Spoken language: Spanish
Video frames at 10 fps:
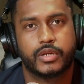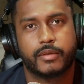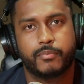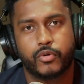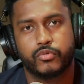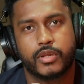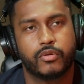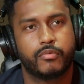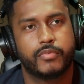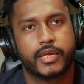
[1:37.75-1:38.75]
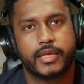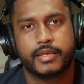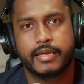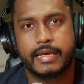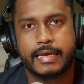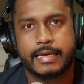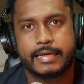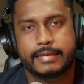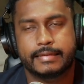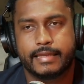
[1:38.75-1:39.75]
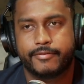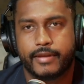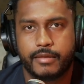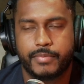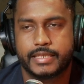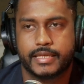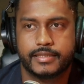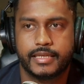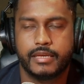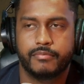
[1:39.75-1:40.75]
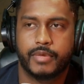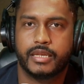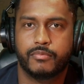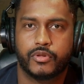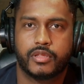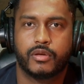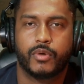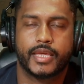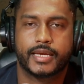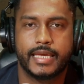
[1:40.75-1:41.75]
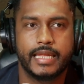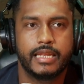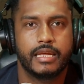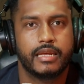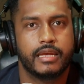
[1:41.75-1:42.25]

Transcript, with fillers: Respondo al nombre de Felipe Chacín, venimos desde Guayaquil,